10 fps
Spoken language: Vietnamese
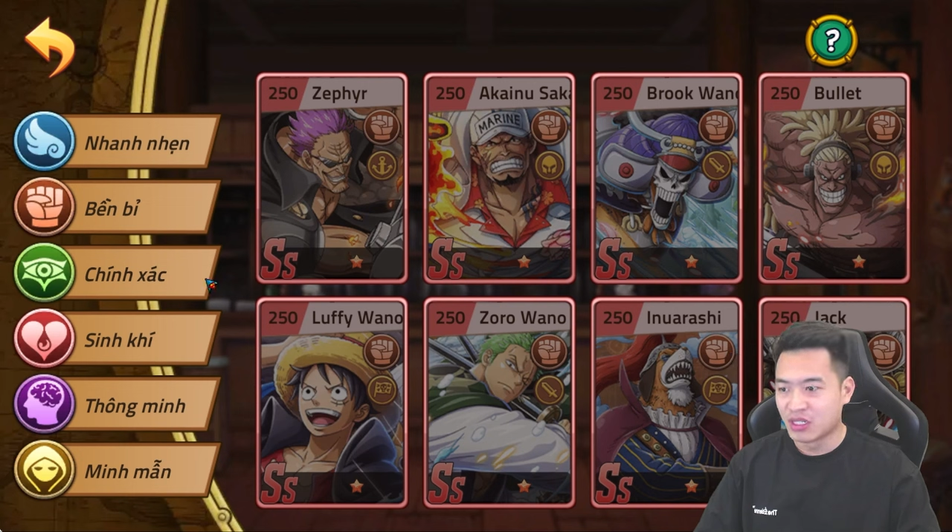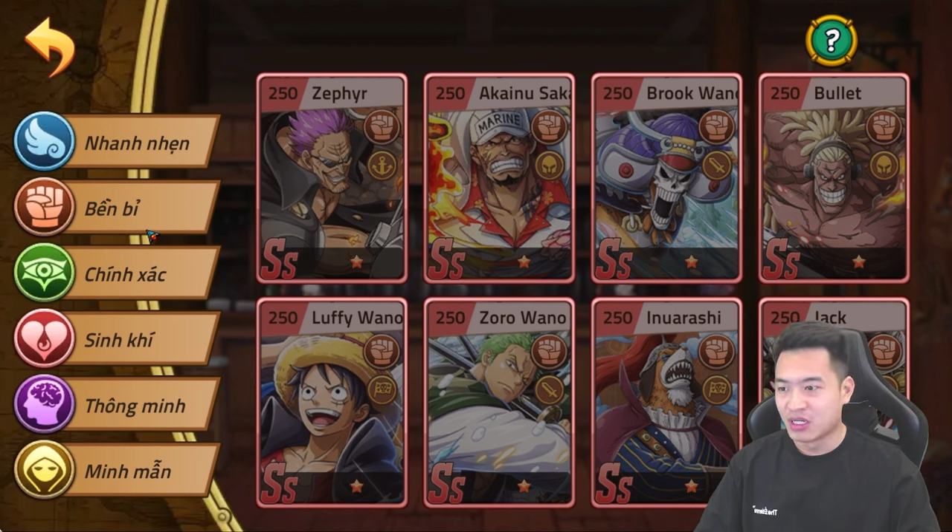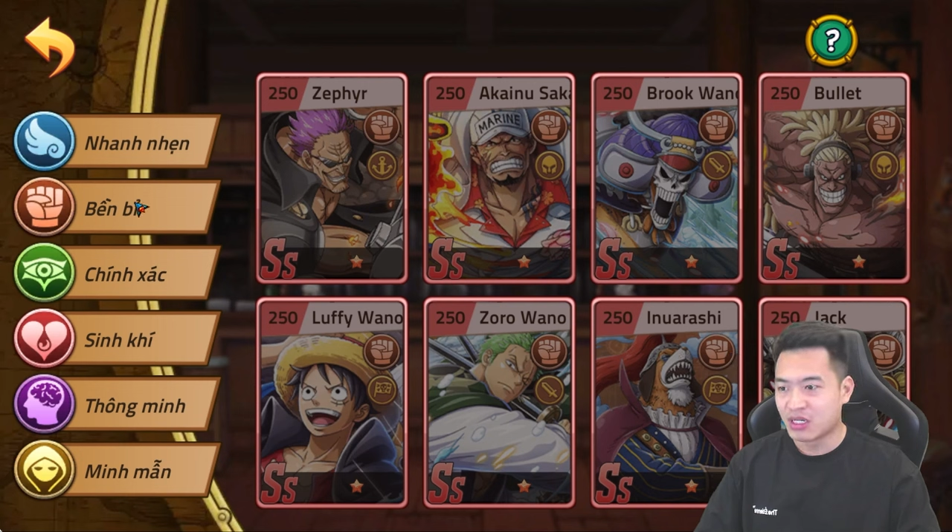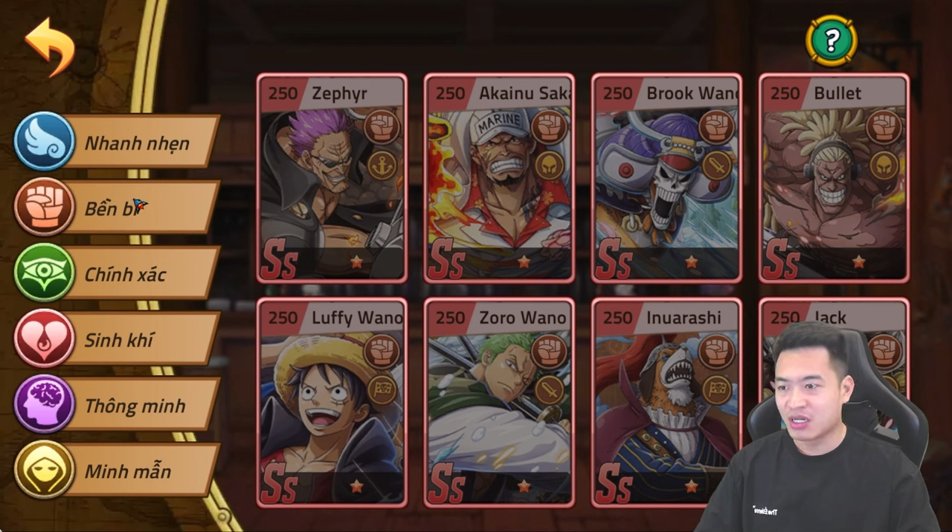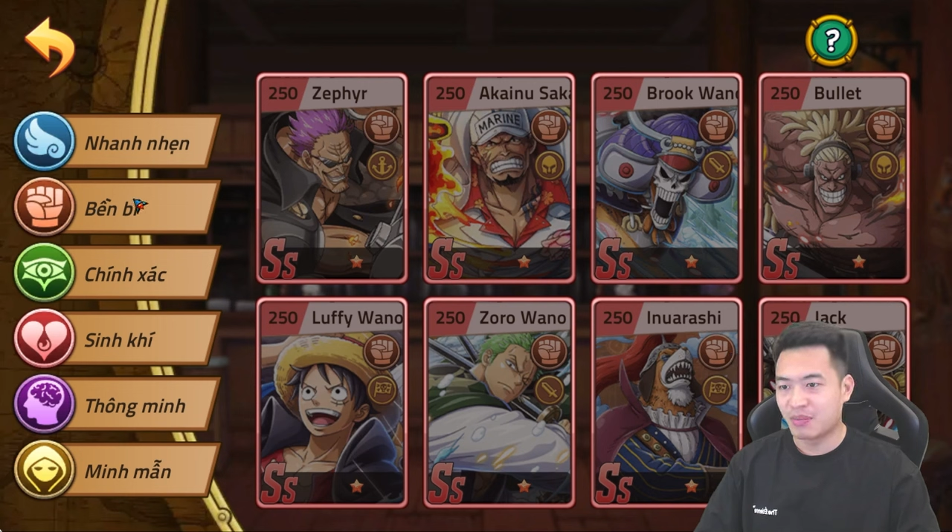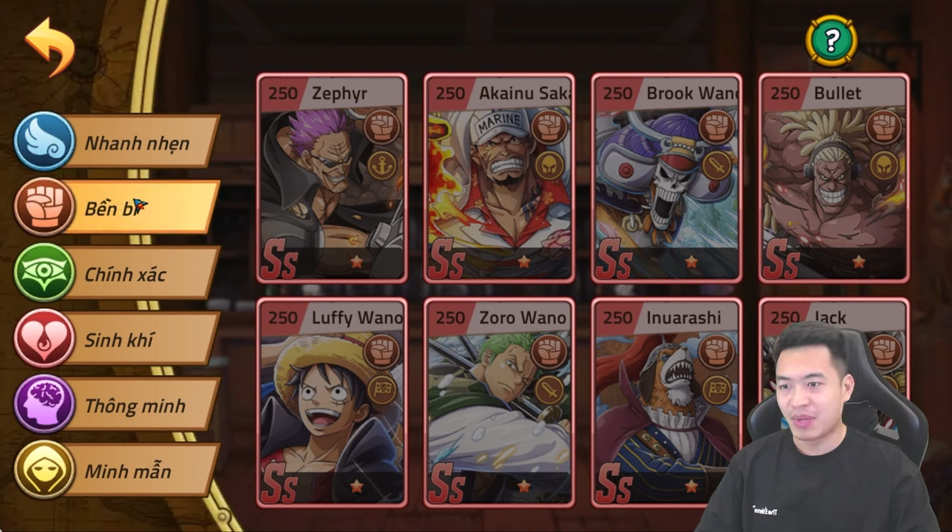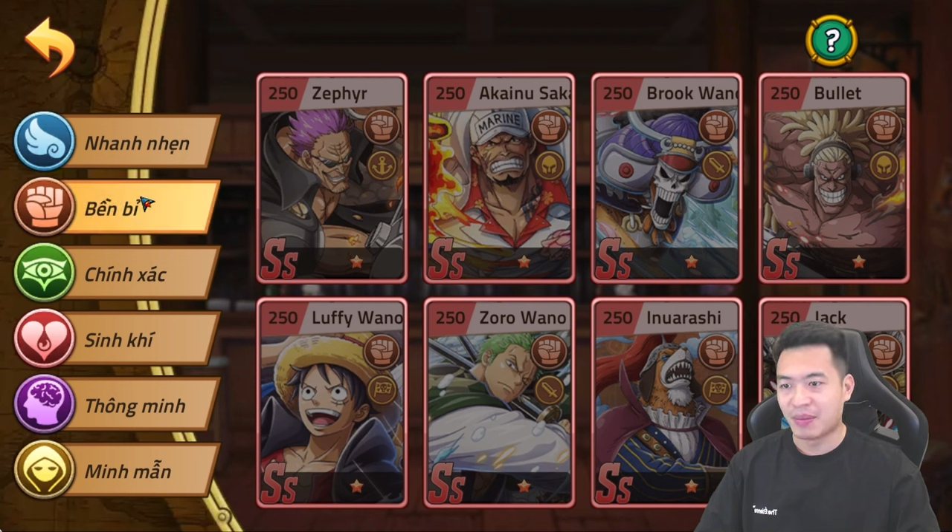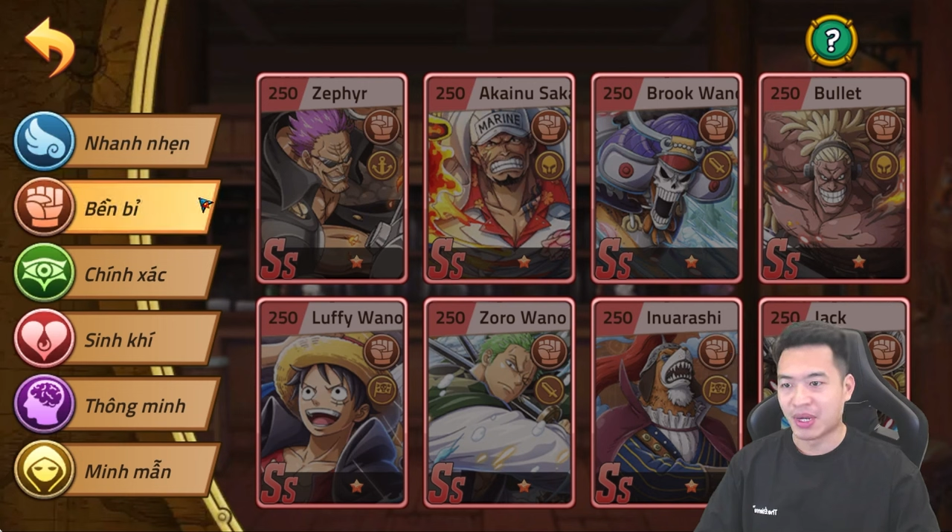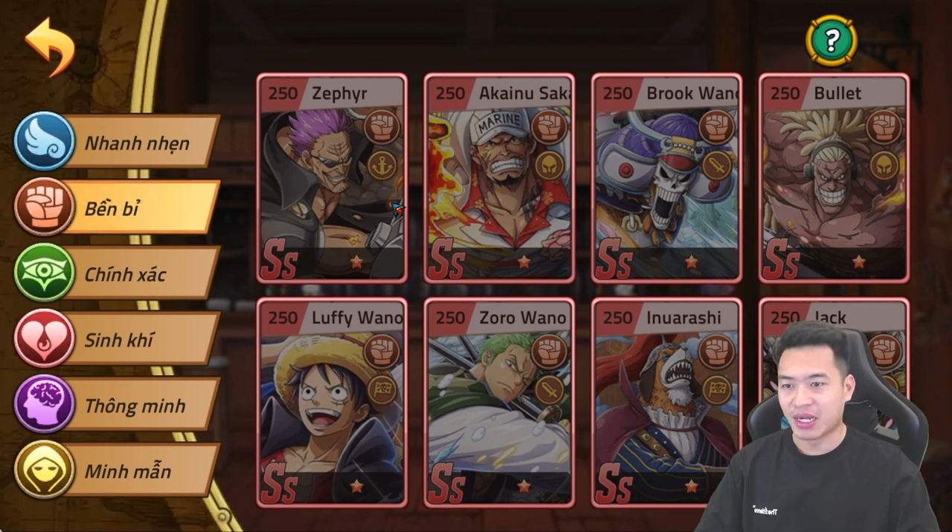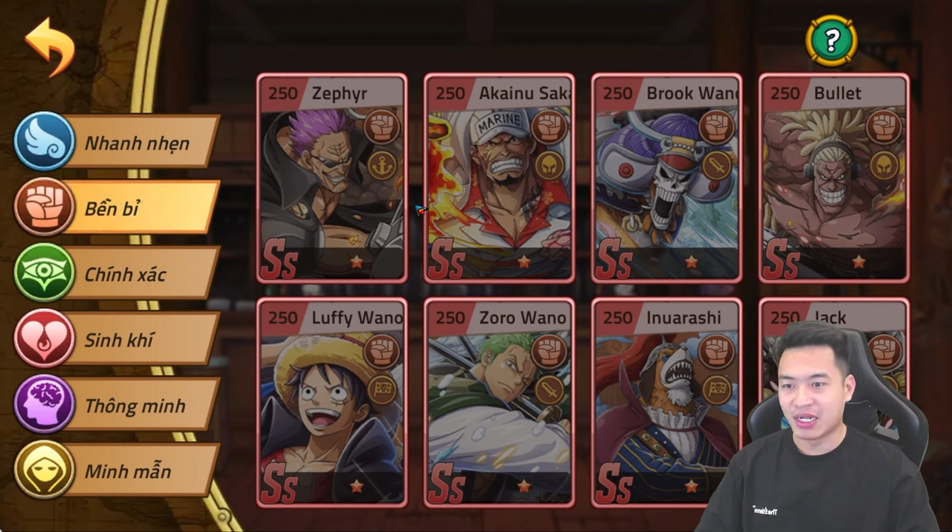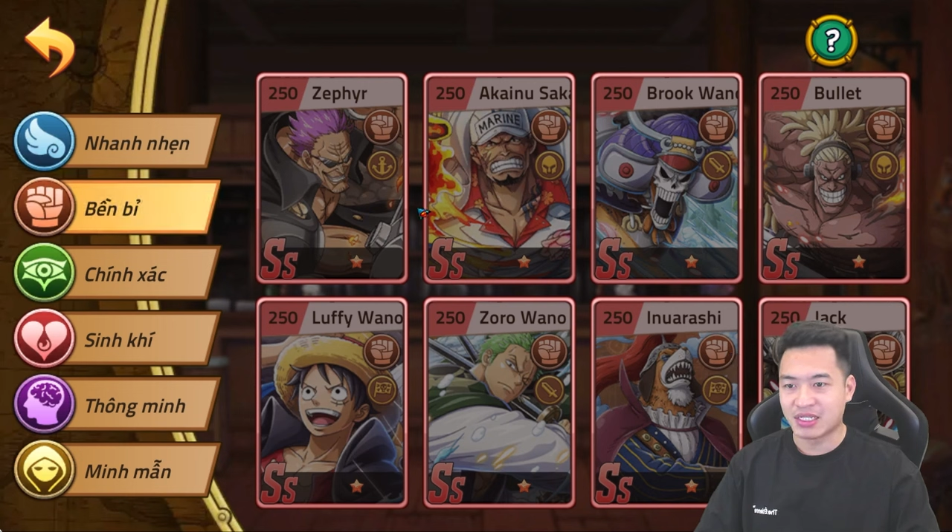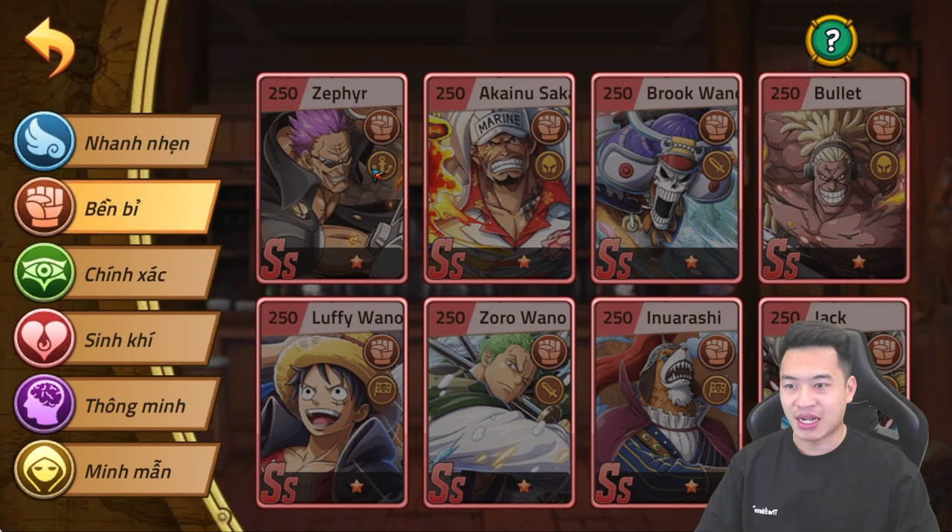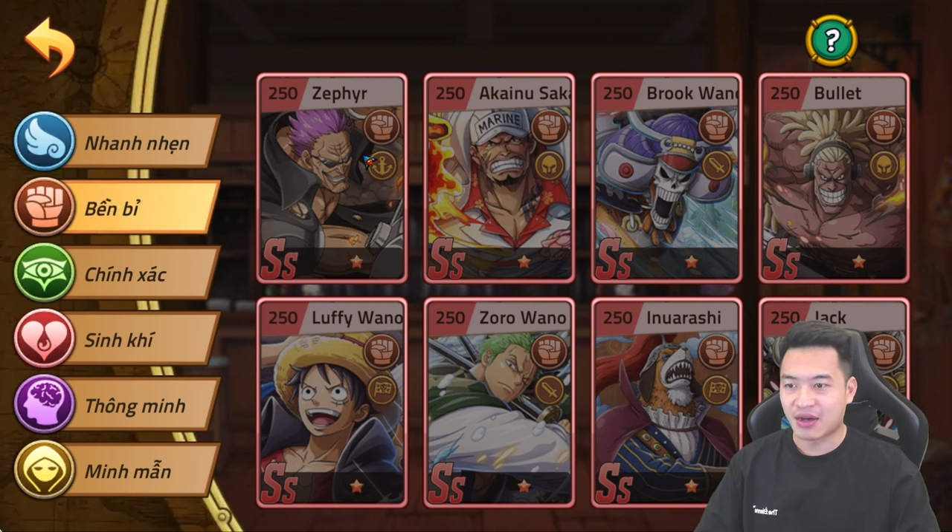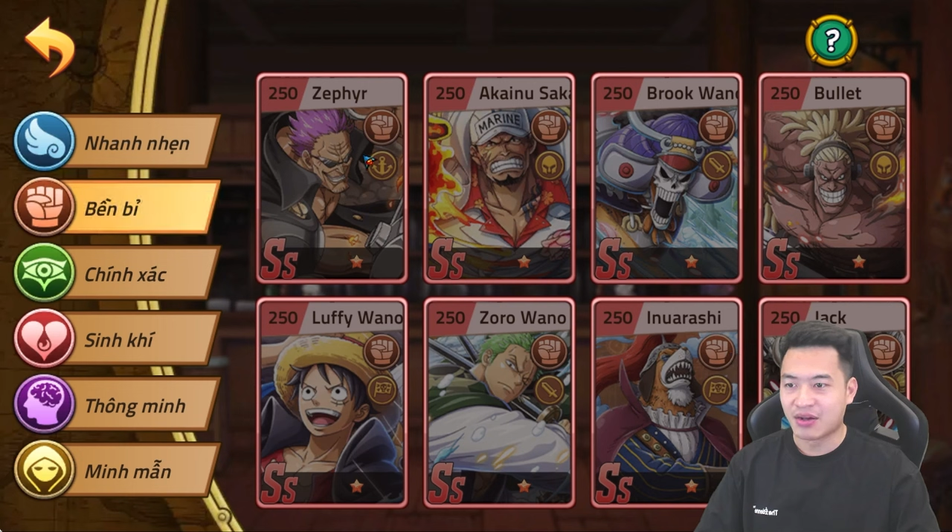tướng ờ, bền bỉ đi xem nào